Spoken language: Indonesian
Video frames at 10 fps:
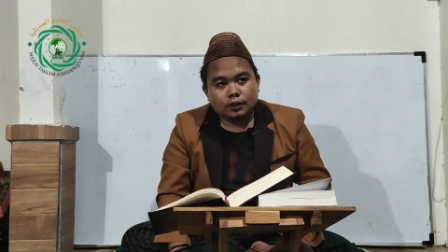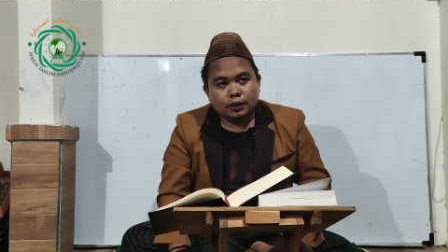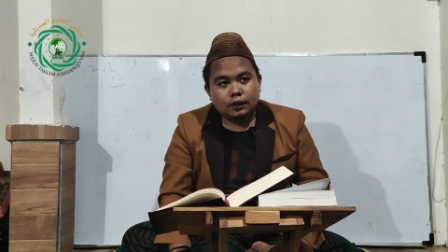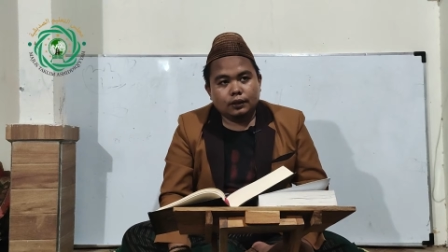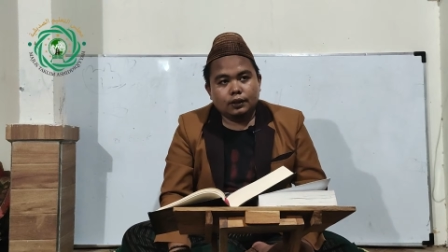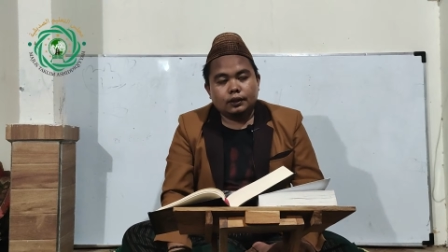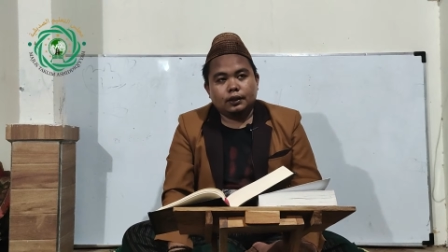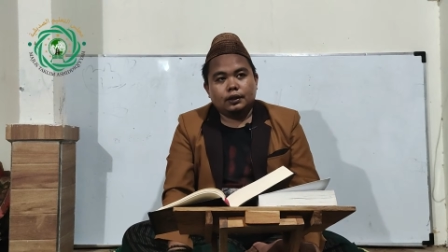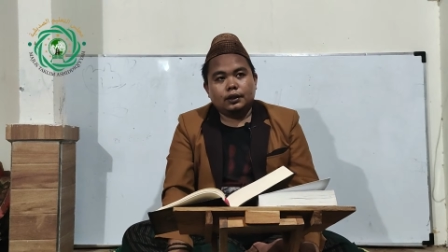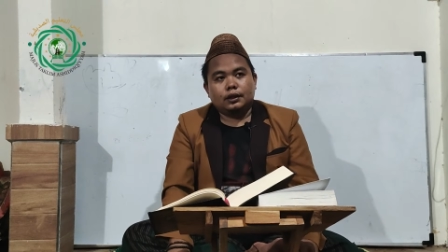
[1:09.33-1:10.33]
dan
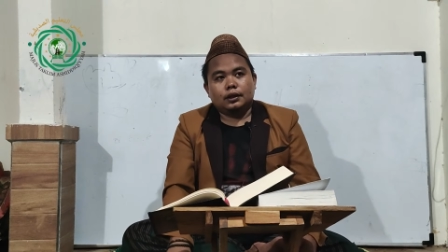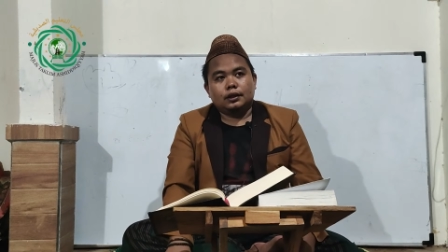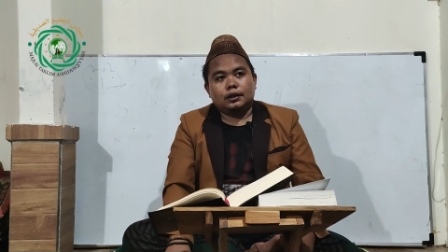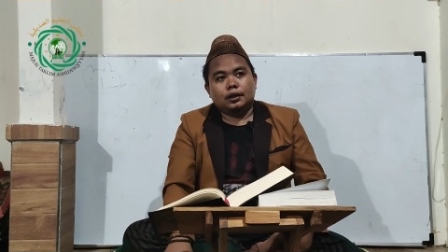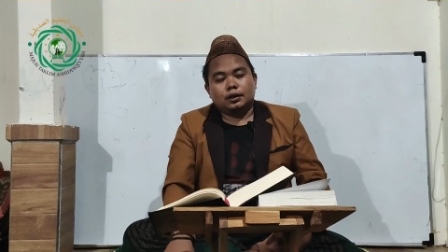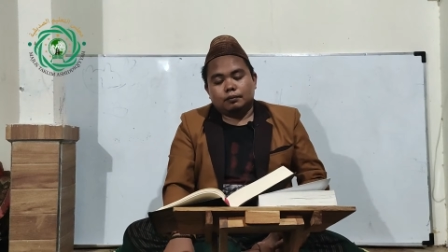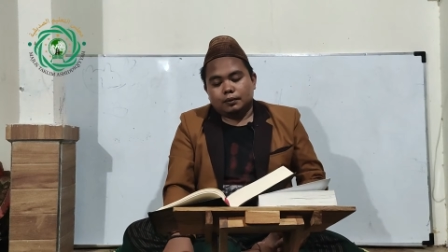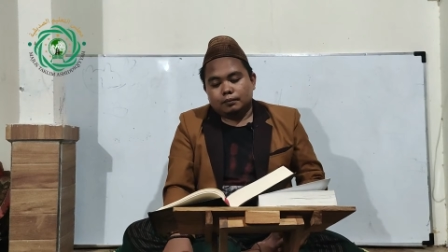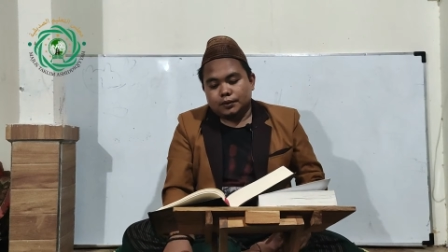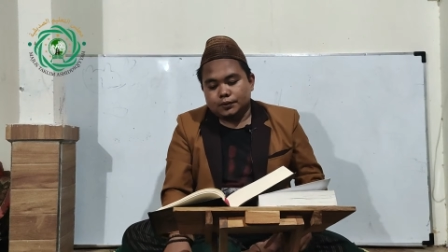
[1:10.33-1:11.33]
ketika hendak
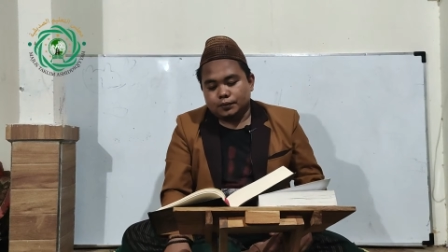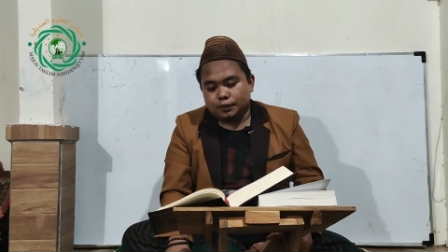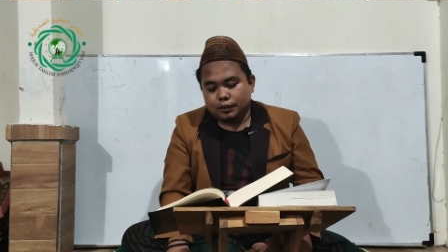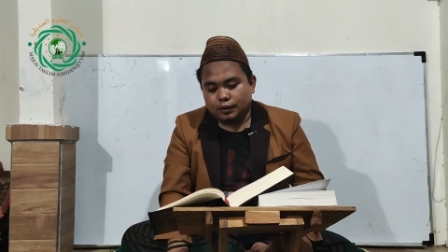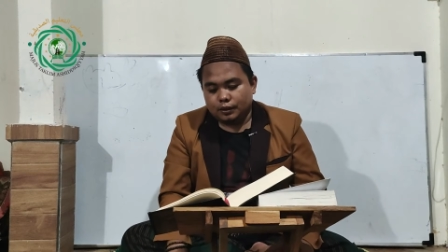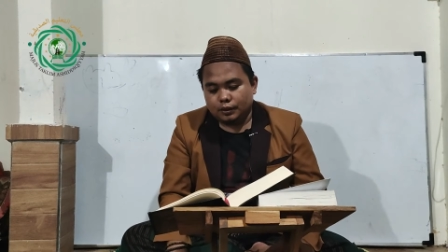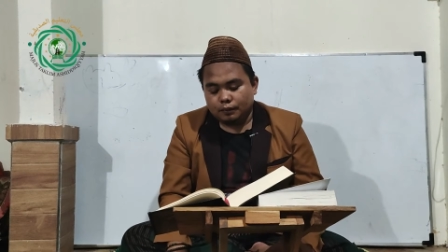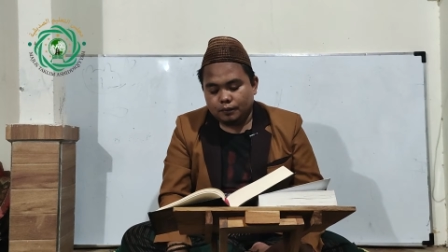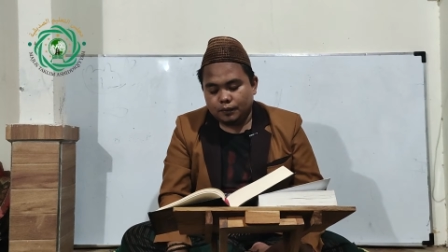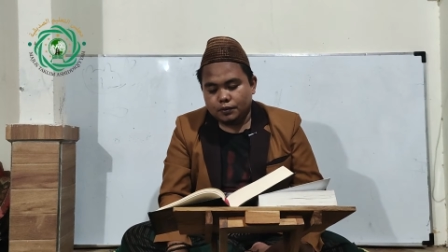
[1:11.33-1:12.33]

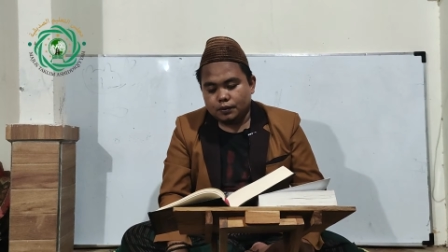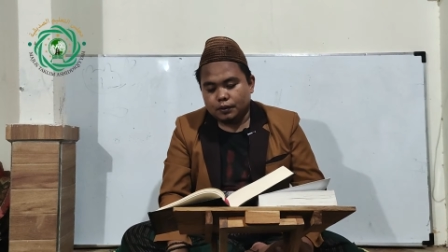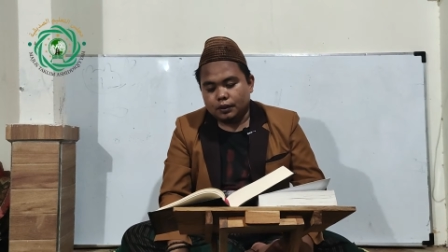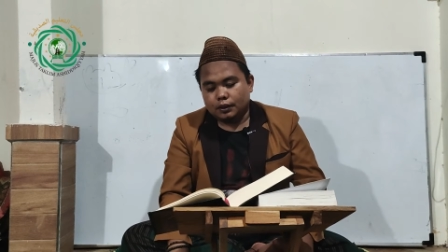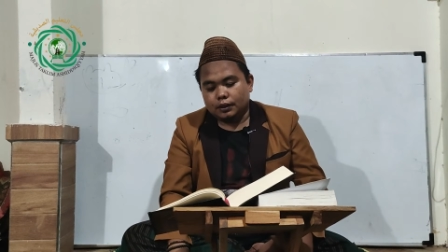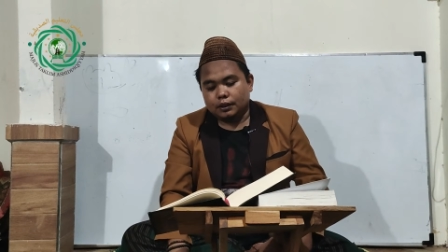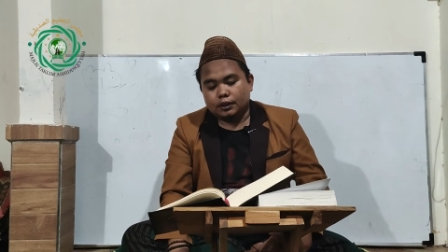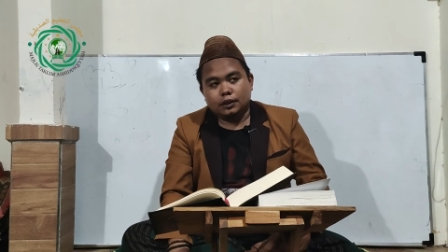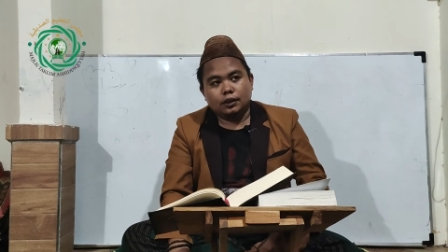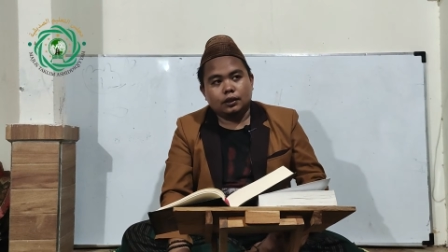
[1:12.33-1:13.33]
memasuki
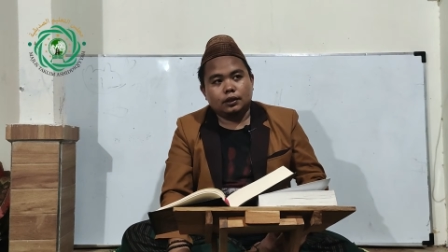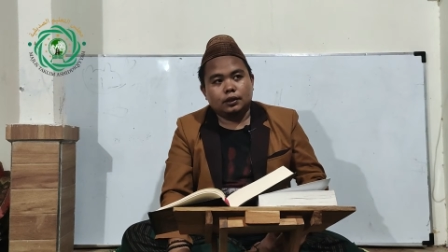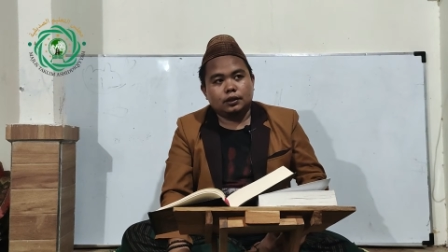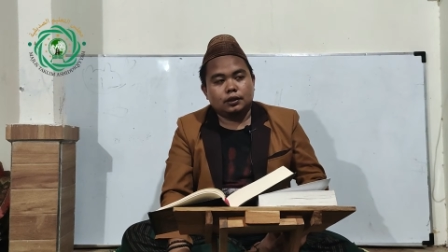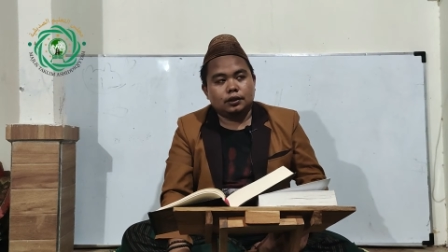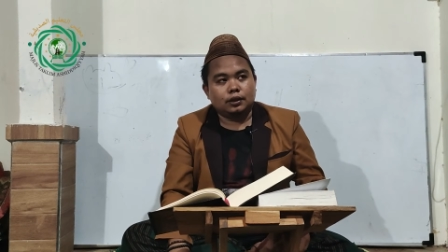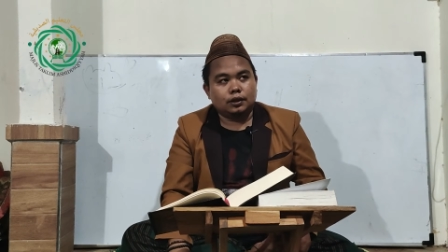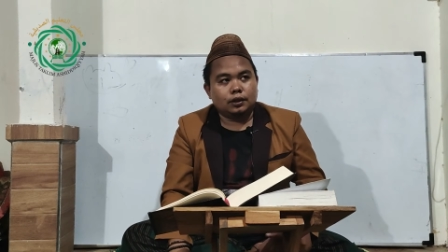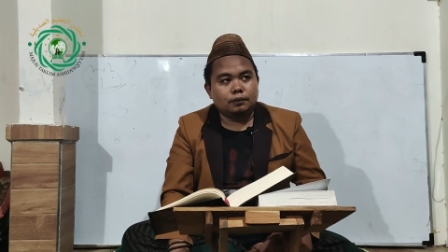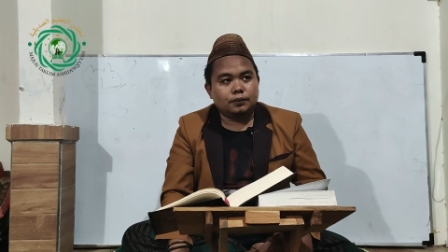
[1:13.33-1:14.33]
fisolati ke
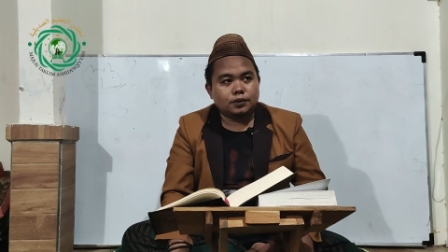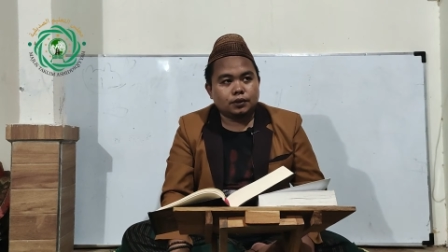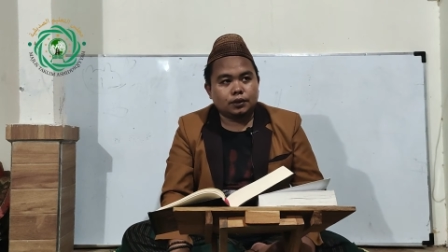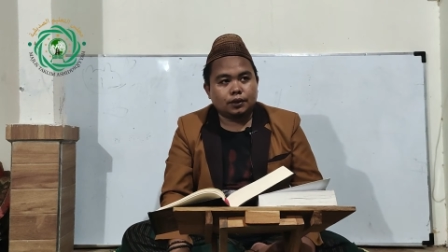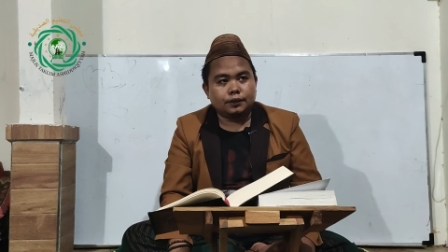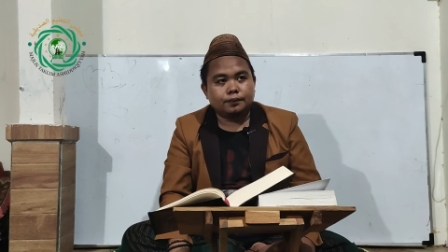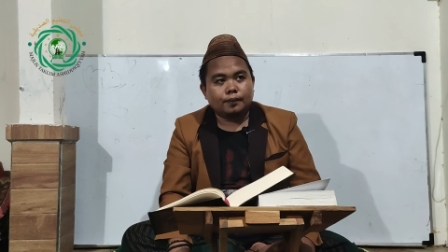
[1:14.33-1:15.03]
dalam solat